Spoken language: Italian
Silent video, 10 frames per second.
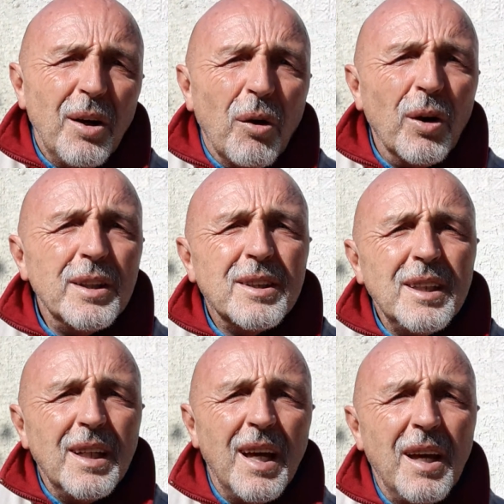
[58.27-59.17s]

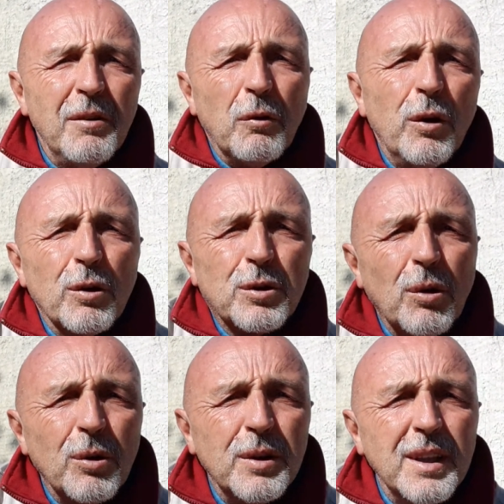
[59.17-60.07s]
Oggi vi voglio
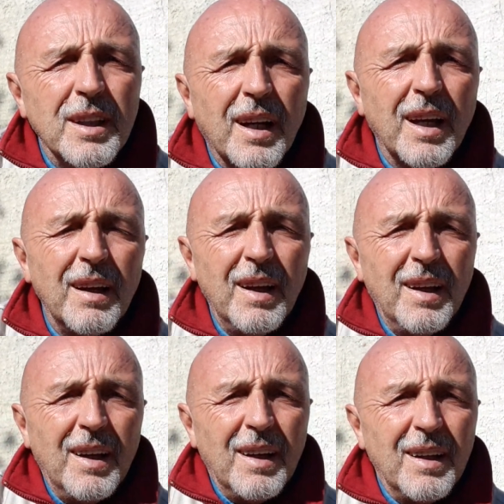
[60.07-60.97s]
solo dire,
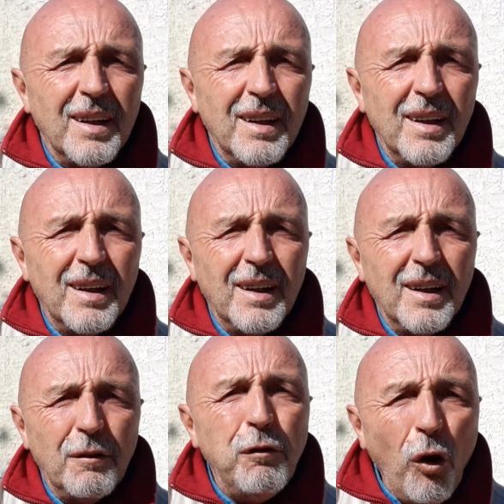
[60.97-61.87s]

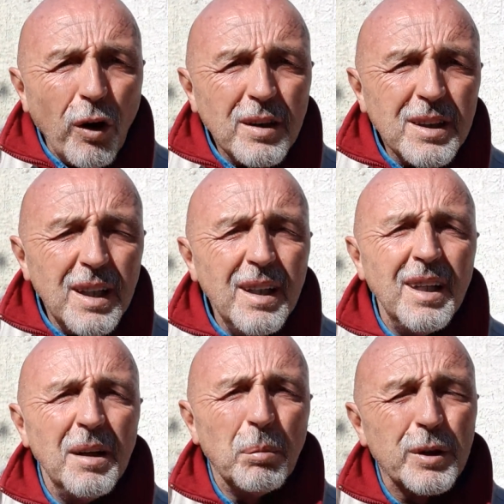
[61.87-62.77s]
eh, forse
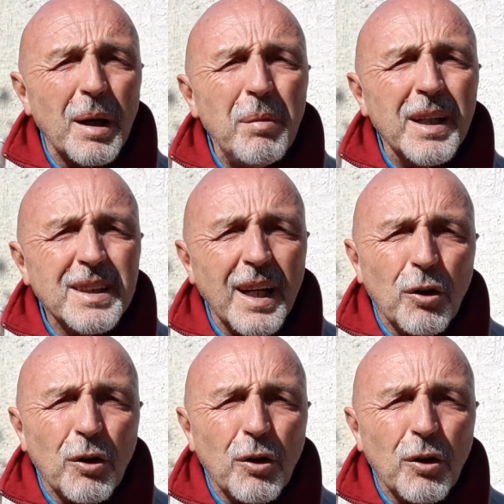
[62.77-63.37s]
potrebbe essere